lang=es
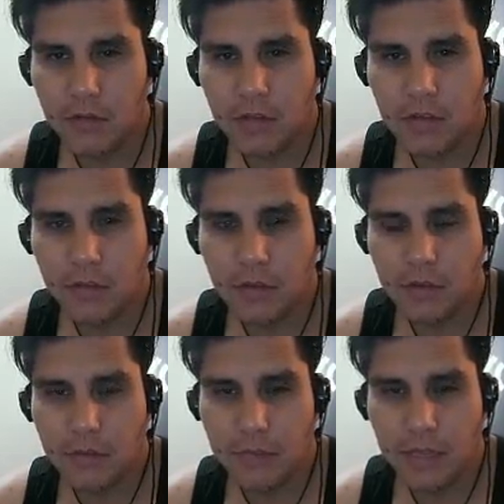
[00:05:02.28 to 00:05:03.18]
hay como
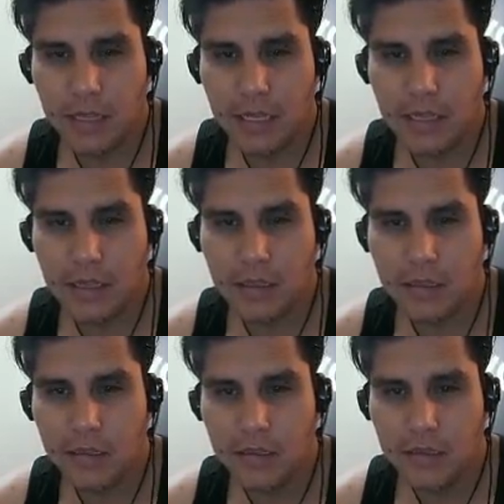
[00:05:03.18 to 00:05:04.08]
unas piedritas.
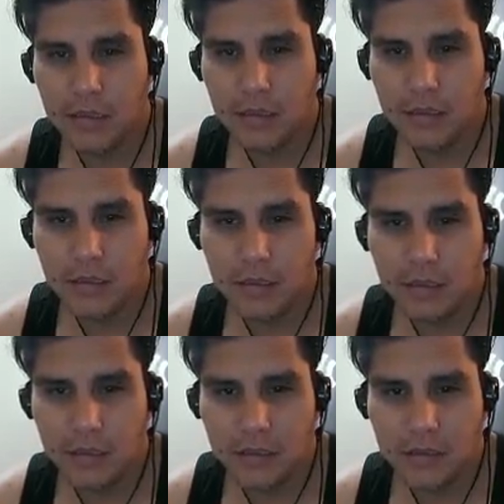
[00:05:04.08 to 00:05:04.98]

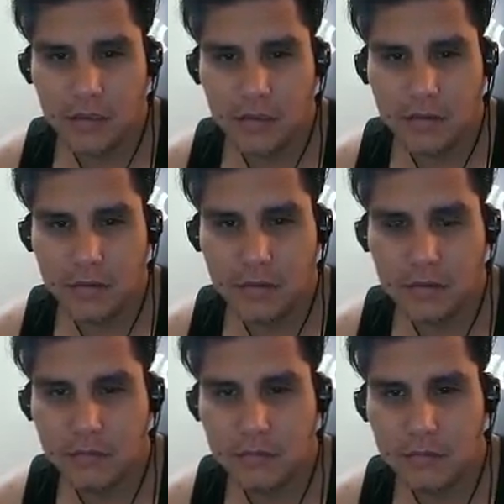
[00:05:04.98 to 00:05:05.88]
¿Eh?
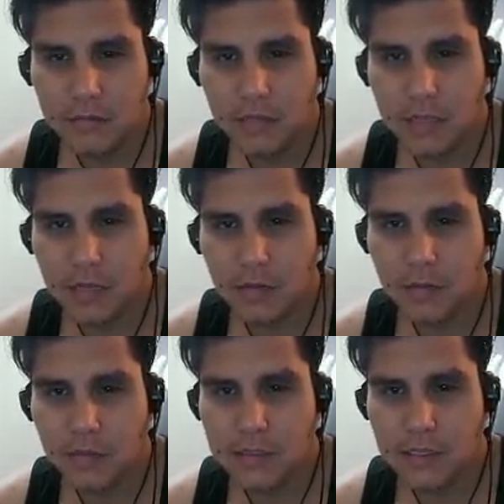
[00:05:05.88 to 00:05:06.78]
Puta, aquí no
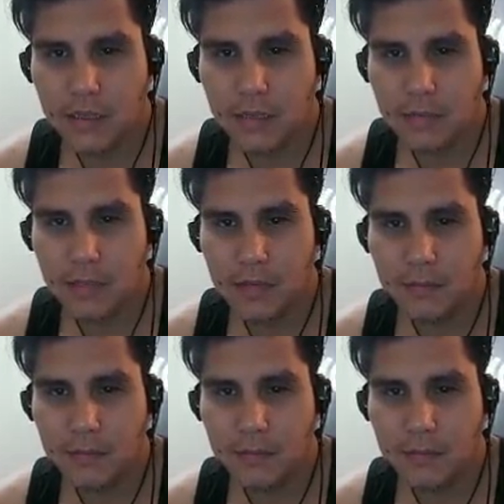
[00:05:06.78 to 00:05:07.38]
puedo pasar de, para allá.